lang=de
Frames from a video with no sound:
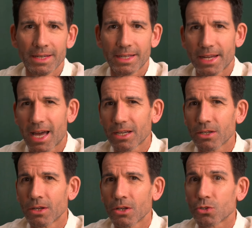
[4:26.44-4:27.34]
Danach
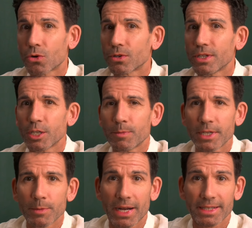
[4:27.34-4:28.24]
sorgen nicht mehr
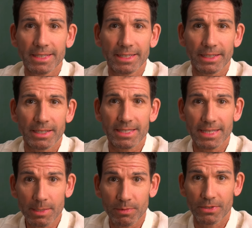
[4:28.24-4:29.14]
die Bakterien
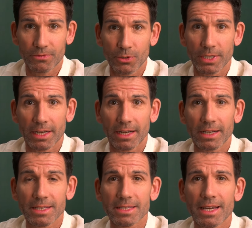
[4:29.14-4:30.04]
selbst für die
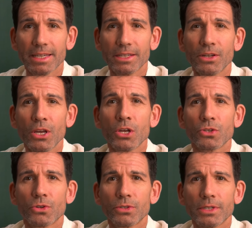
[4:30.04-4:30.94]
Krankheitszeichen,
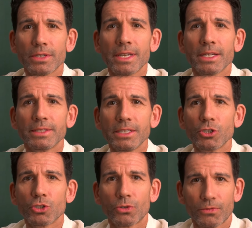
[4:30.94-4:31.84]
sondern die
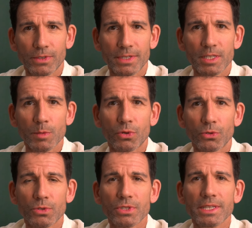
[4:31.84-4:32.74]
Stoffe, die sie
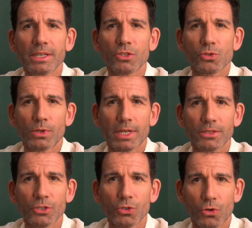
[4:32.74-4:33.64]
produzieren,
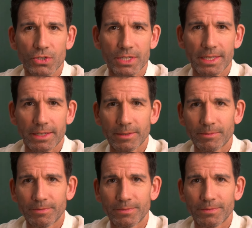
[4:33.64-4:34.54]
sogenannte Toxine.
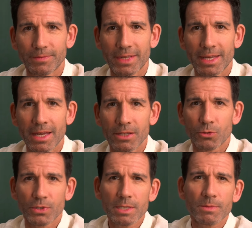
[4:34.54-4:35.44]

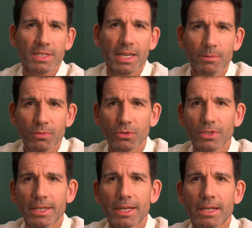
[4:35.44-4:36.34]
Zu diesem Zeitpunkt
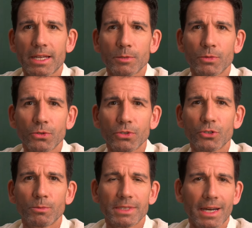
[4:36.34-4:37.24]
kann ein
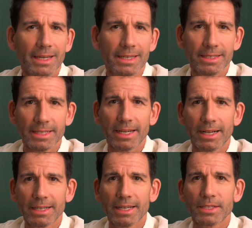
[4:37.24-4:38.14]
Antibiotikum daher die
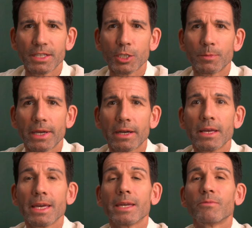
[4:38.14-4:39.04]
Krankheit nicht mehr
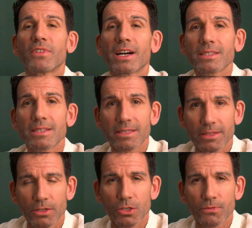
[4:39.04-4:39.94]
im wahrsten
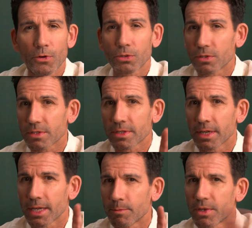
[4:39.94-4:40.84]
Sinne des Wortes
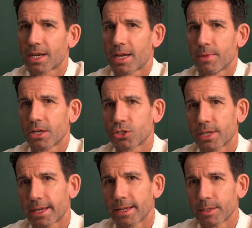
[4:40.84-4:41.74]
im Keim
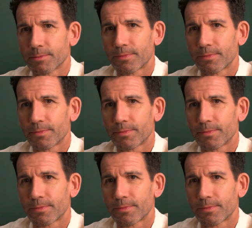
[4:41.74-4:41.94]
ersticken.